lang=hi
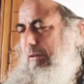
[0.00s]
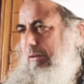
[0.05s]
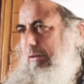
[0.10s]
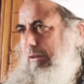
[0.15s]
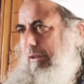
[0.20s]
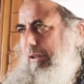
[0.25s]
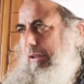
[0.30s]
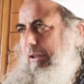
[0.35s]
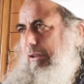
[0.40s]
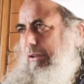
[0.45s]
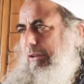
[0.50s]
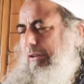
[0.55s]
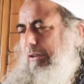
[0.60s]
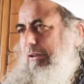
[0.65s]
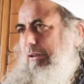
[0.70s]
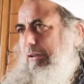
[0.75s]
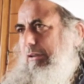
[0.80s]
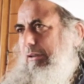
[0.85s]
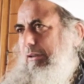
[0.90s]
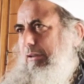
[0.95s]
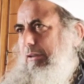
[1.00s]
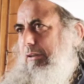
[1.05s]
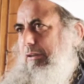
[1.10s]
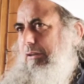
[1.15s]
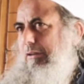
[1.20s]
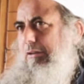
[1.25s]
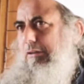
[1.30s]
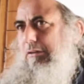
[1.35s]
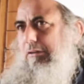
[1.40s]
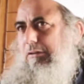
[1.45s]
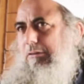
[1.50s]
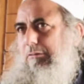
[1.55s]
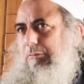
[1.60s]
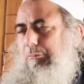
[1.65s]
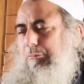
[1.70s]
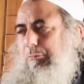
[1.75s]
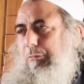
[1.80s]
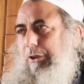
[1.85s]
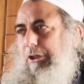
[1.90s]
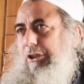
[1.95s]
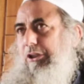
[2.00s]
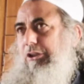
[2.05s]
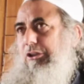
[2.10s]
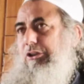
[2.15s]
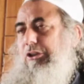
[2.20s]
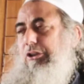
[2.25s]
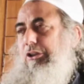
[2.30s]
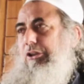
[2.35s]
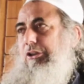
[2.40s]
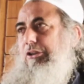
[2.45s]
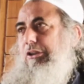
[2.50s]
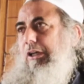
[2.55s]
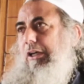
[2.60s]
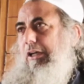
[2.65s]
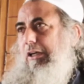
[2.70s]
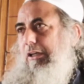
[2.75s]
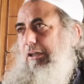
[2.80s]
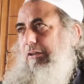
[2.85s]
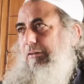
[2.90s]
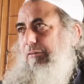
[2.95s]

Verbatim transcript: ये इतनी बड़ी चीज़ है